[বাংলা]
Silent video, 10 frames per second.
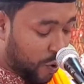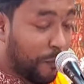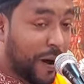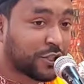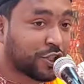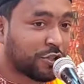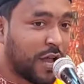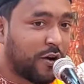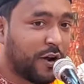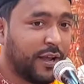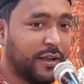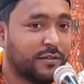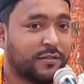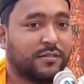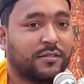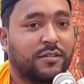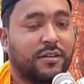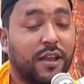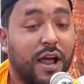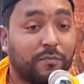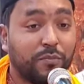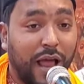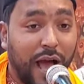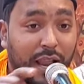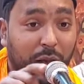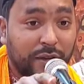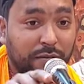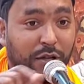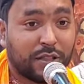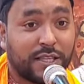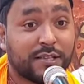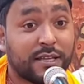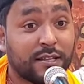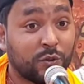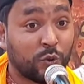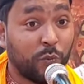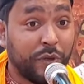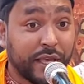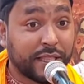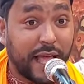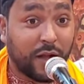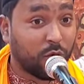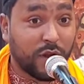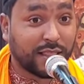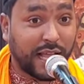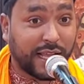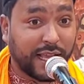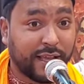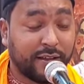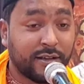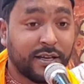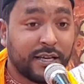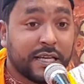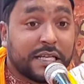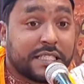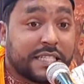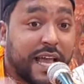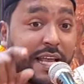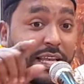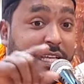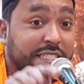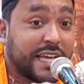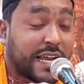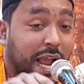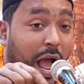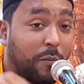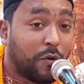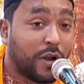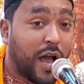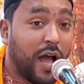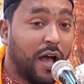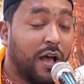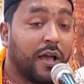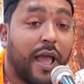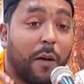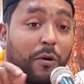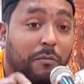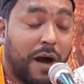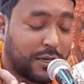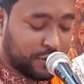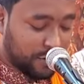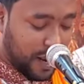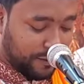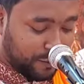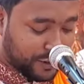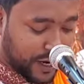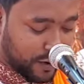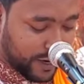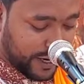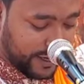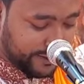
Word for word: উপাসনা করে রাব্বুল আলামিন বলতেছেন তুমি কি দেখো না তাকে যে নিজের কামনা এবং বাসনার পূজা করে